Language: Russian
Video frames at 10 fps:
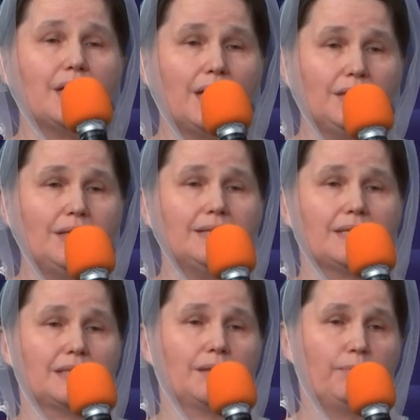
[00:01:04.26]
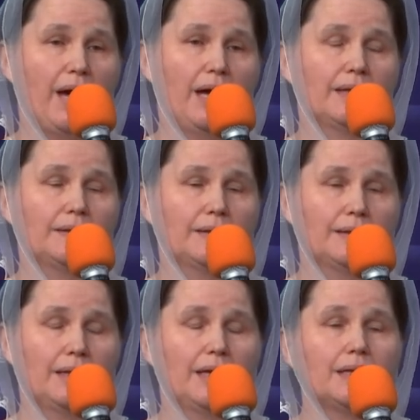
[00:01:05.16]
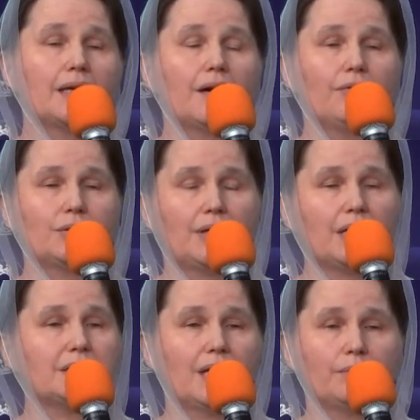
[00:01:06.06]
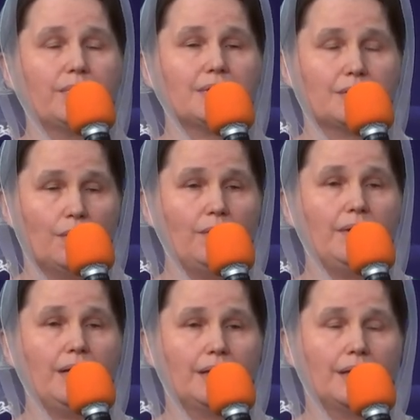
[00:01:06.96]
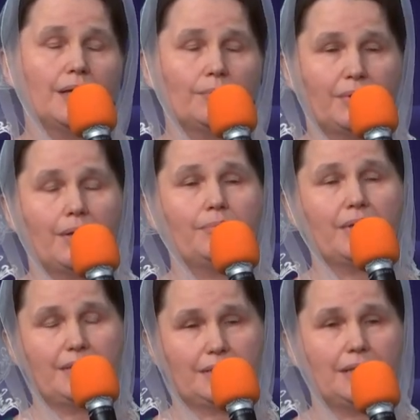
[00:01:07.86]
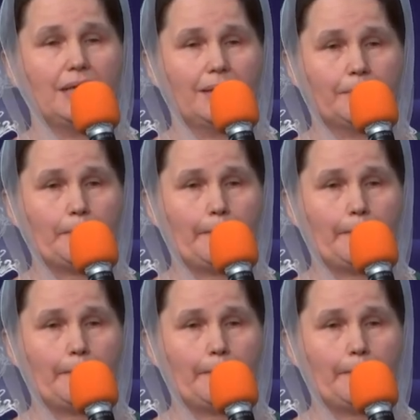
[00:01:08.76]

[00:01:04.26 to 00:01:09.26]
сторонится тебя и кого ты хотел бы снова приобрести.